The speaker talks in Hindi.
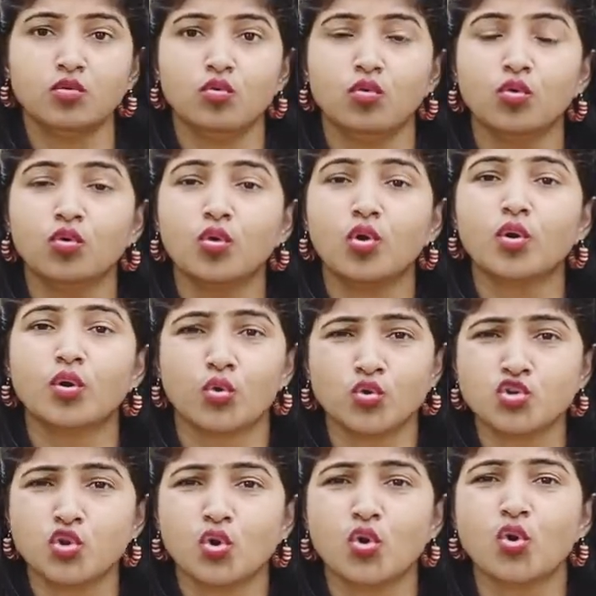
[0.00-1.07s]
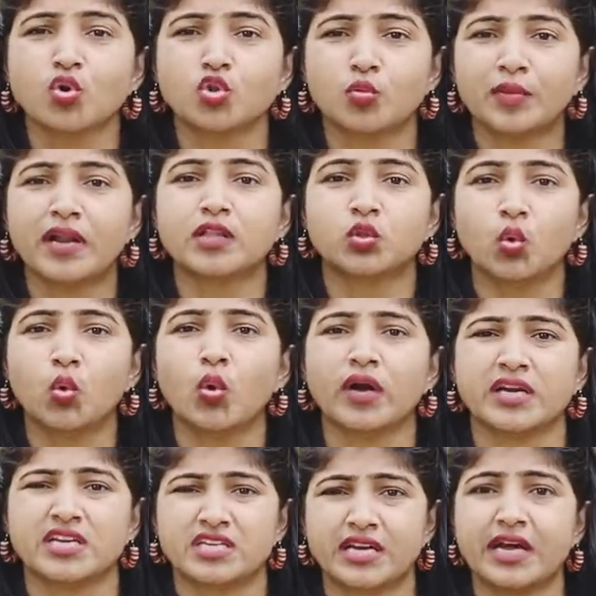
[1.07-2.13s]
उनको कुछ लोगों को तो बड़ा दुख हुआ
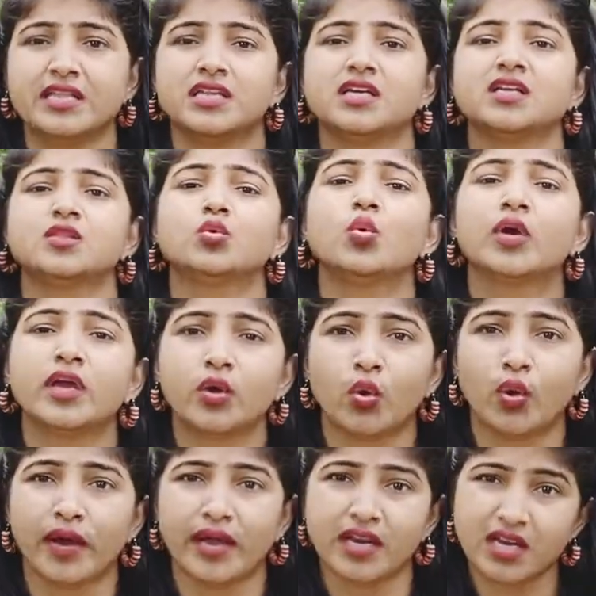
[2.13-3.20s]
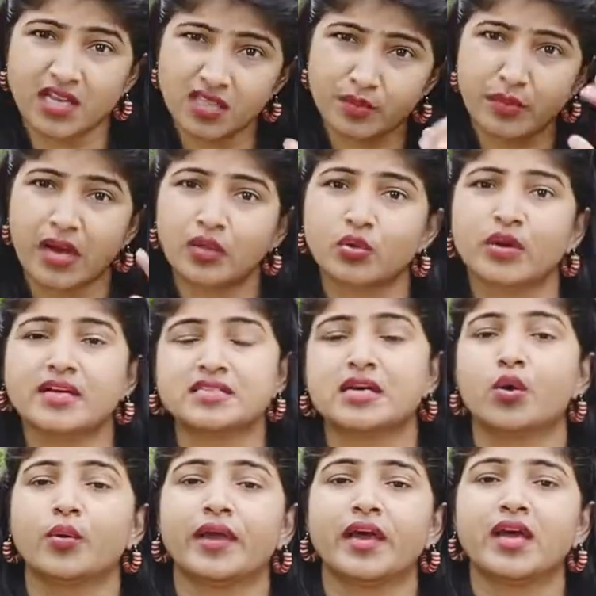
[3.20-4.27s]
कि शायद ये दुखी हो गए इनका दिमाग थोड़ा ऐसा
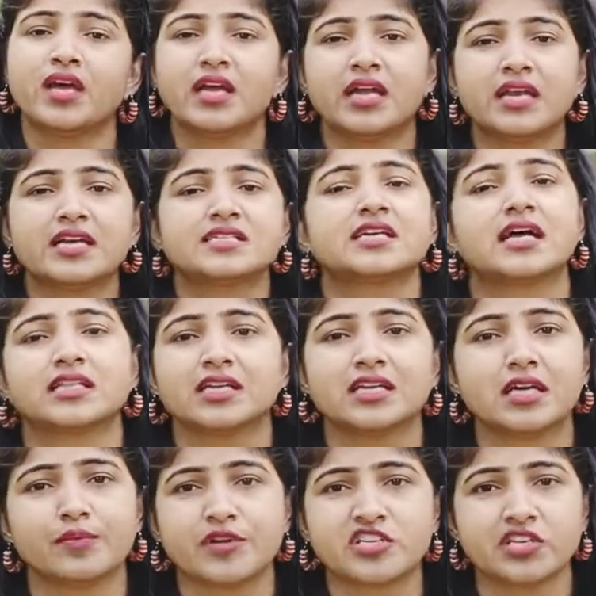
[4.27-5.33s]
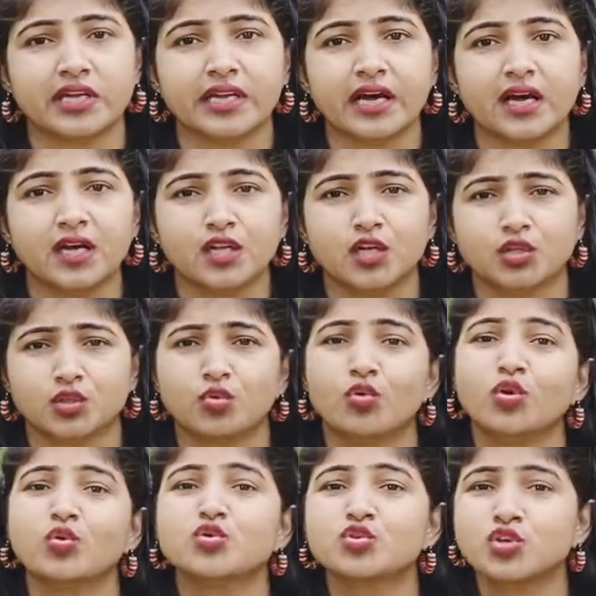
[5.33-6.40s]
हो गया इनका साथी इनके बीच नहीं रहा तो वो
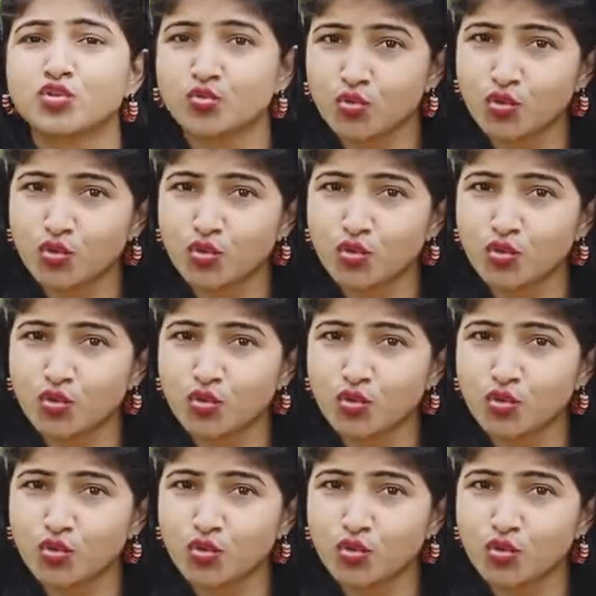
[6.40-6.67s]
लोग उसके